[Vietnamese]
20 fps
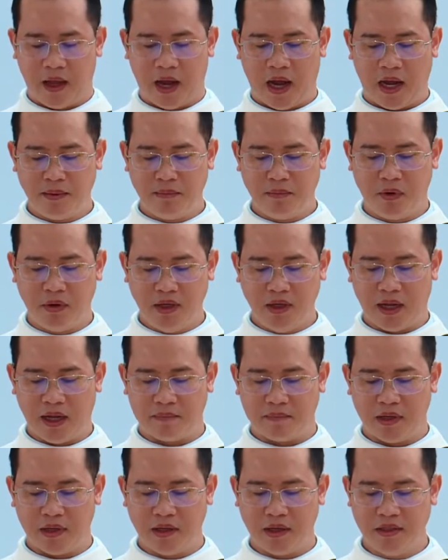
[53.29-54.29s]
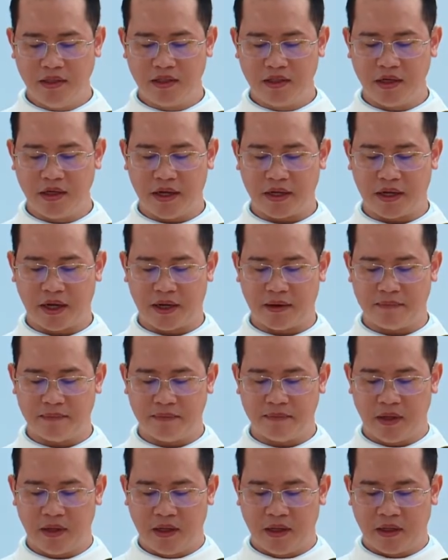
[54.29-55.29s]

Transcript: Ai muốn làm lớn giữa anh em